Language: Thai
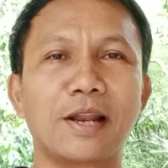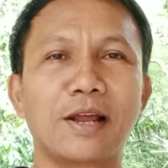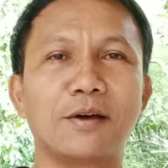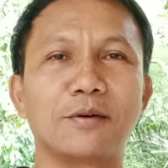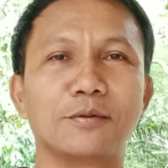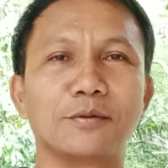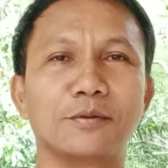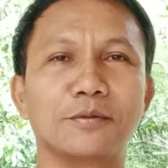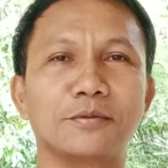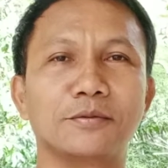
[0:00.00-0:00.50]
มา
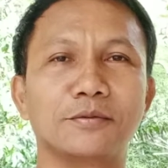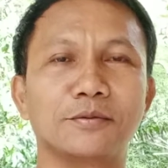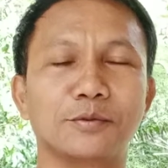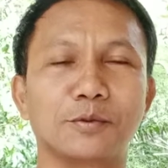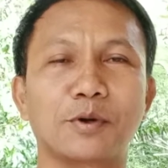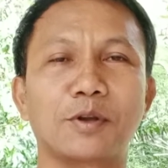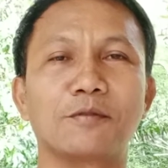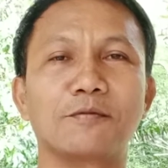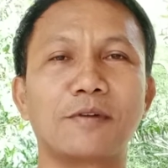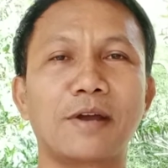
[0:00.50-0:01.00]
เล่า
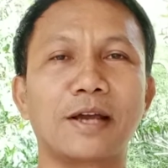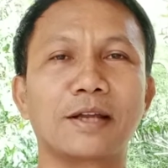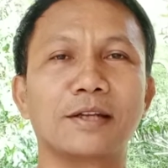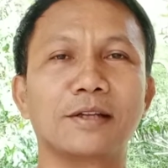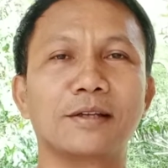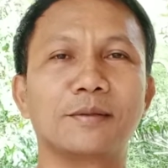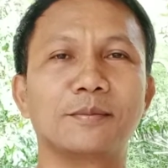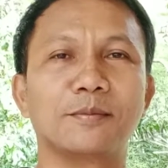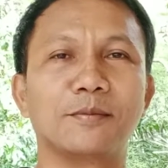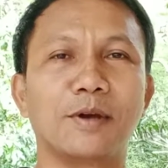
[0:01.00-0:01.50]
สู่กันฟัง
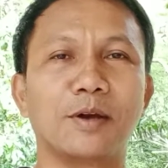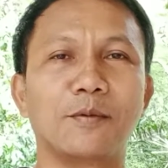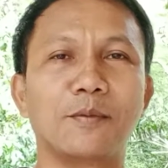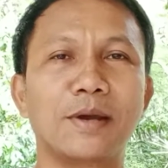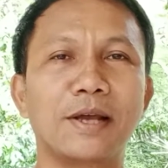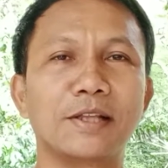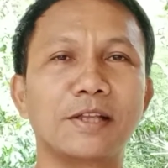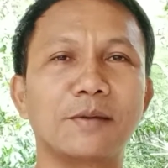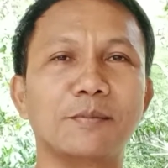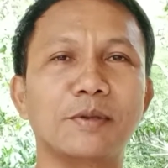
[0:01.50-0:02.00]
นะหวัง
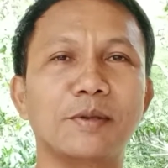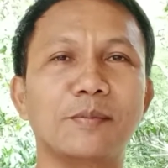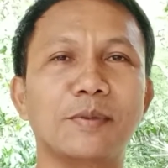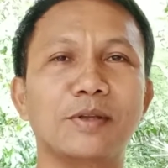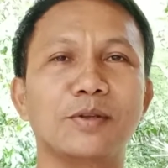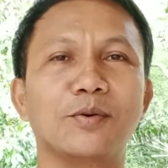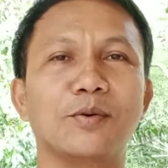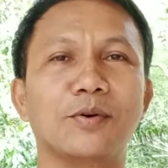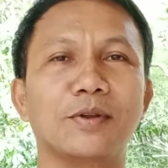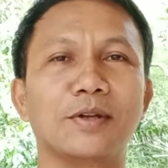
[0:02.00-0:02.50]
ว่าจะมีป
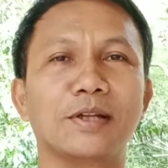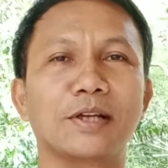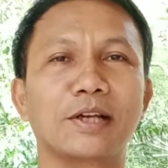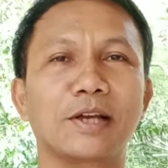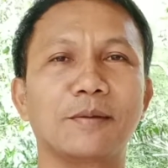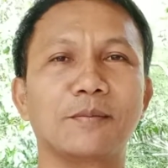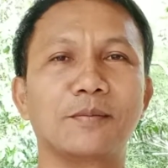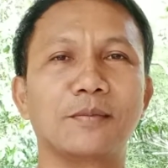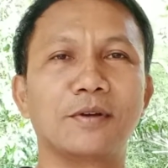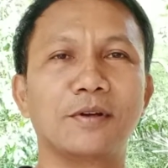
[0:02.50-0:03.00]
ระโยชน์นะ
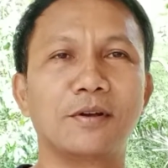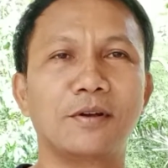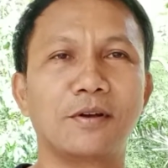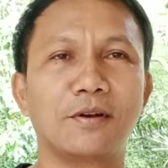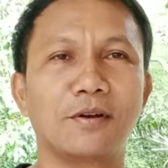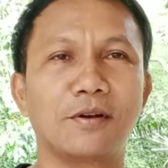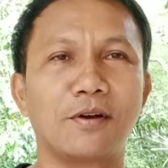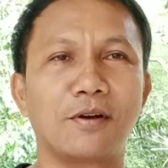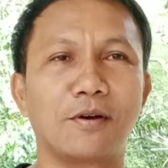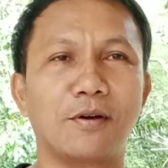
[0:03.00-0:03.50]
ครับ
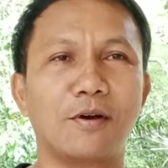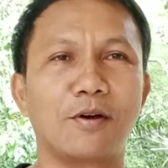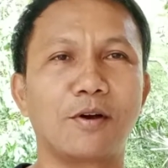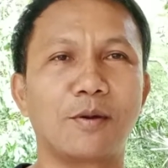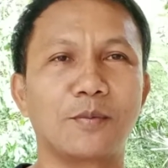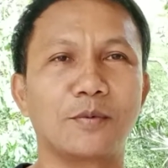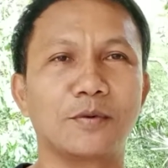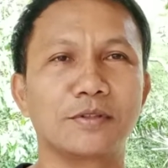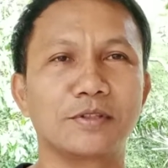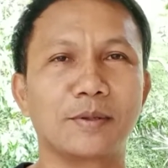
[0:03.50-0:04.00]
ก็ขอ
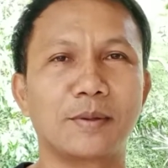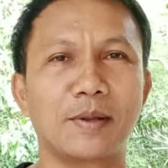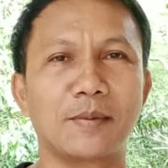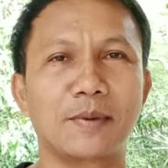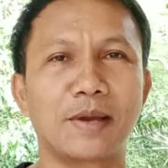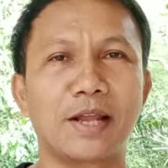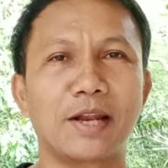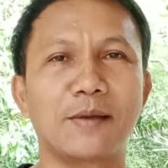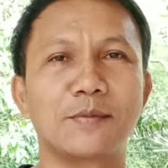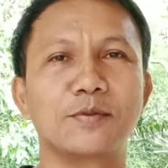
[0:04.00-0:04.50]
ขอบคุณสำหรั
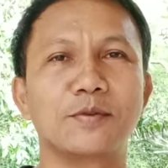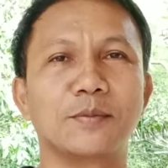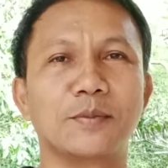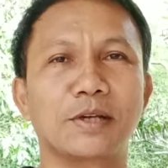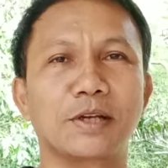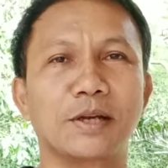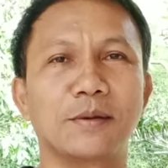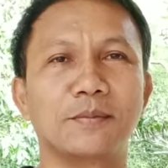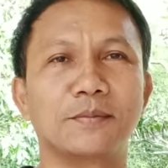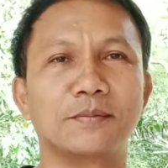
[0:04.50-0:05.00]
บการรับชม
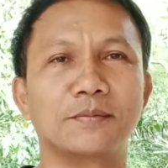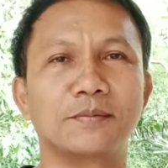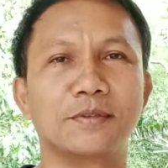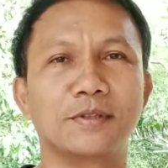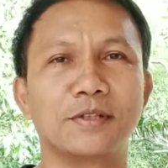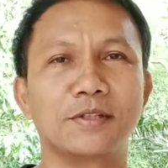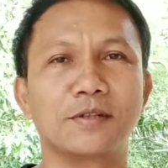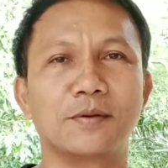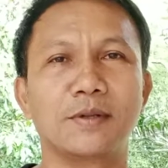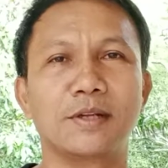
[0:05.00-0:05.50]
นะครับ
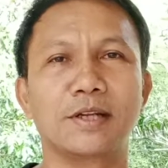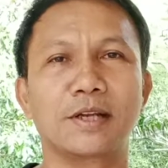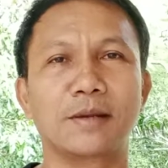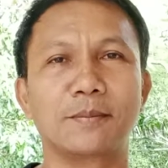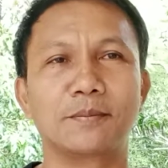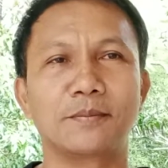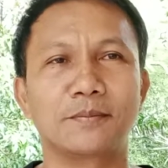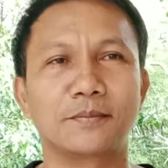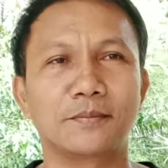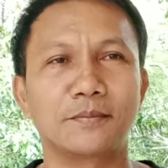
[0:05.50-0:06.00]
สวัสดี
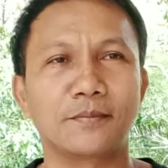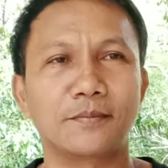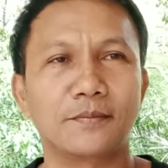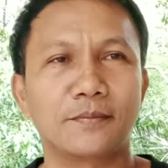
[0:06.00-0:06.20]
ครับ